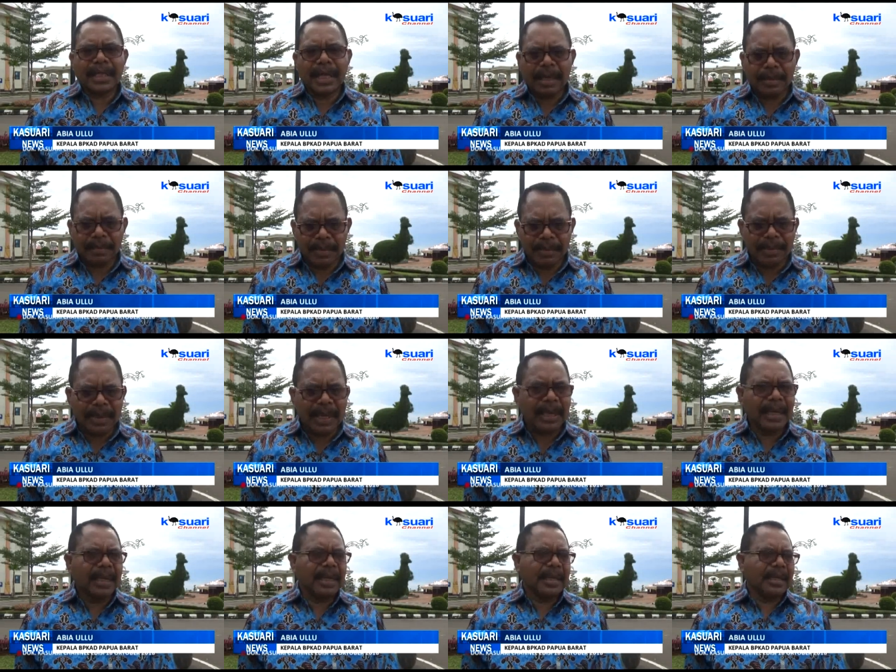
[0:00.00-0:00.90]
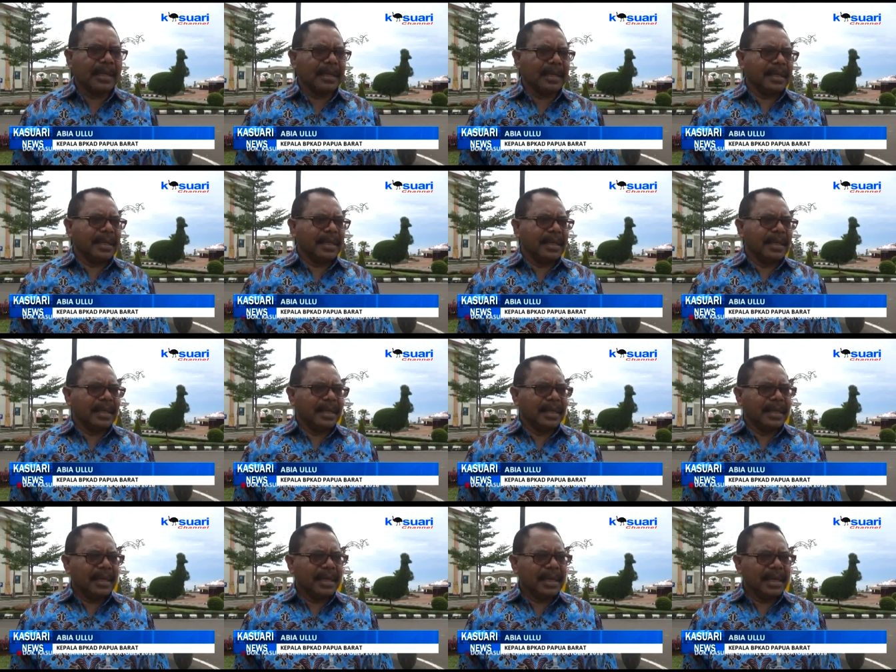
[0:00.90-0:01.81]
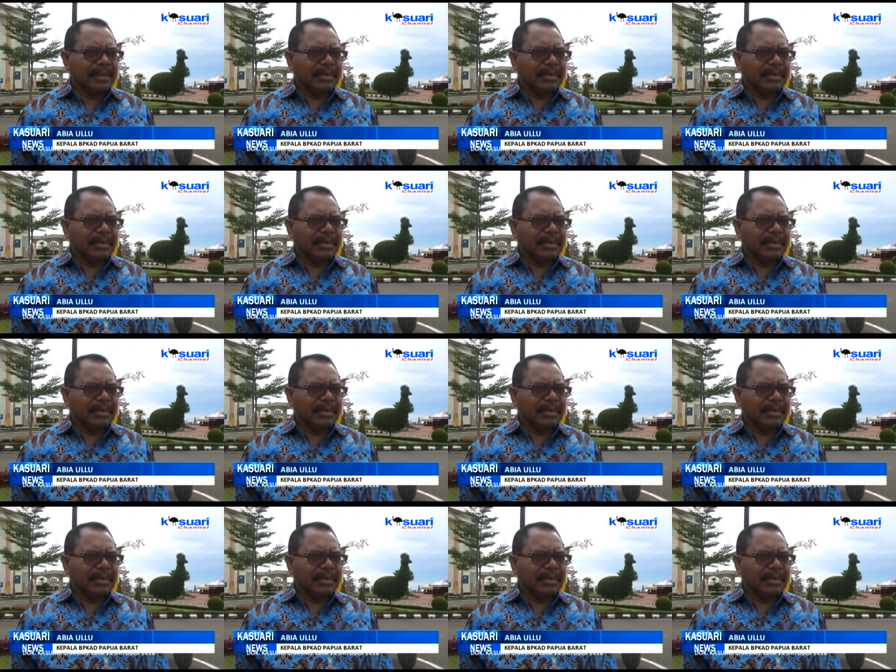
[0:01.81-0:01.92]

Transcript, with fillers: tahap 2.